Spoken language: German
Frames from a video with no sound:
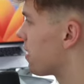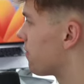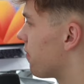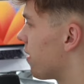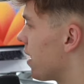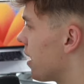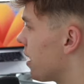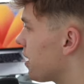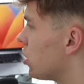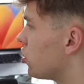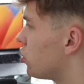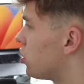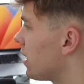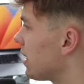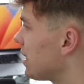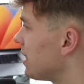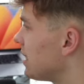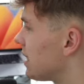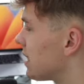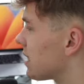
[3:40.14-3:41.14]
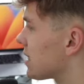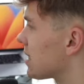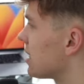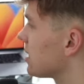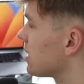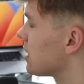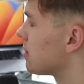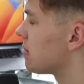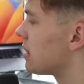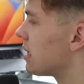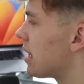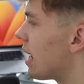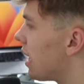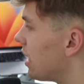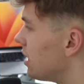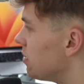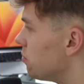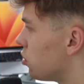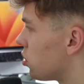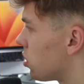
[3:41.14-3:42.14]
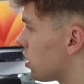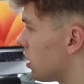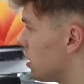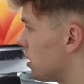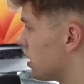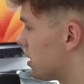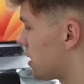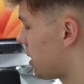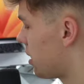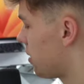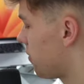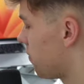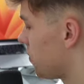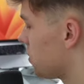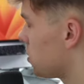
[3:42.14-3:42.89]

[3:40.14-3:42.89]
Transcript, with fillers: wäre, checke ich das Ganze bei allen möglichen Seiten, wie